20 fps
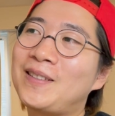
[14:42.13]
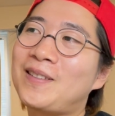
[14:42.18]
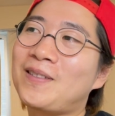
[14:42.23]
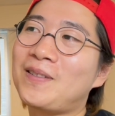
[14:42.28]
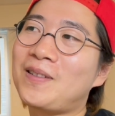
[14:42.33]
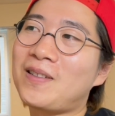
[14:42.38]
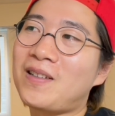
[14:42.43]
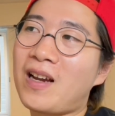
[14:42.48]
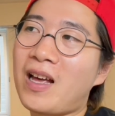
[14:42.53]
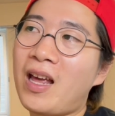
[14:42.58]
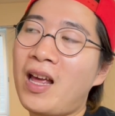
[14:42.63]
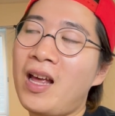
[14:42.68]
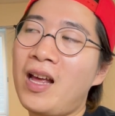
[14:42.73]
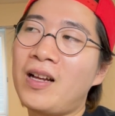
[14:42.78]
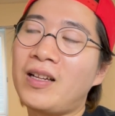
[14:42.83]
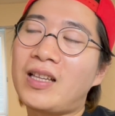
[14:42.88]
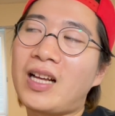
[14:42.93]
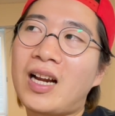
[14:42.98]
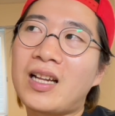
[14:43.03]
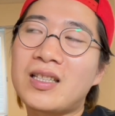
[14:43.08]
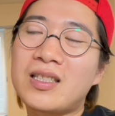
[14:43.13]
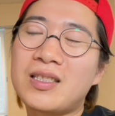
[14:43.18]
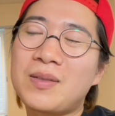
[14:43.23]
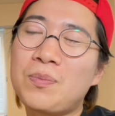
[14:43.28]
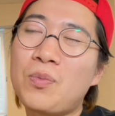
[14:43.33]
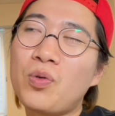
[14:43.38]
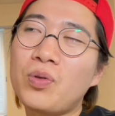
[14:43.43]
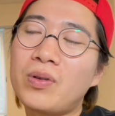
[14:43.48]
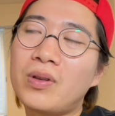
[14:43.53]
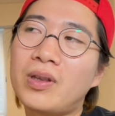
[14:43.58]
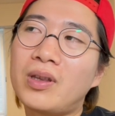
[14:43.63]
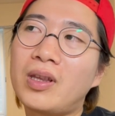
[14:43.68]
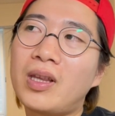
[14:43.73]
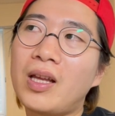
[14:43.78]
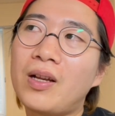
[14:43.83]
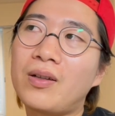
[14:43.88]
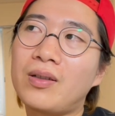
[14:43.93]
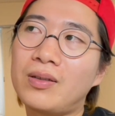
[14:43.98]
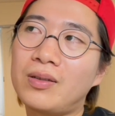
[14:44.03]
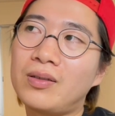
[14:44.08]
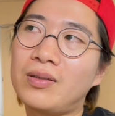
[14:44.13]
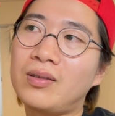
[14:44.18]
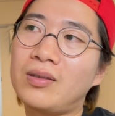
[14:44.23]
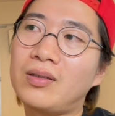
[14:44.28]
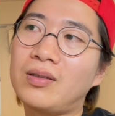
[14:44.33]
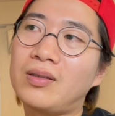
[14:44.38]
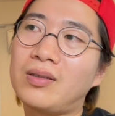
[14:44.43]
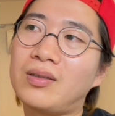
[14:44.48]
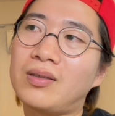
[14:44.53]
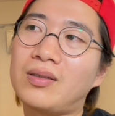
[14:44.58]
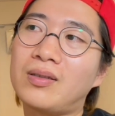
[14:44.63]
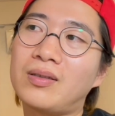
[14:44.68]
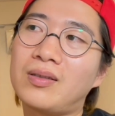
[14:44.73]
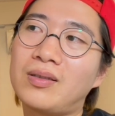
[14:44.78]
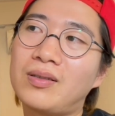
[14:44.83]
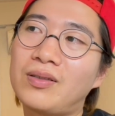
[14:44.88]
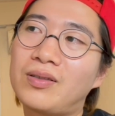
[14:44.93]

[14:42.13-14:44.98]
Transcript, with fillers: そのぐらいだからもっってる、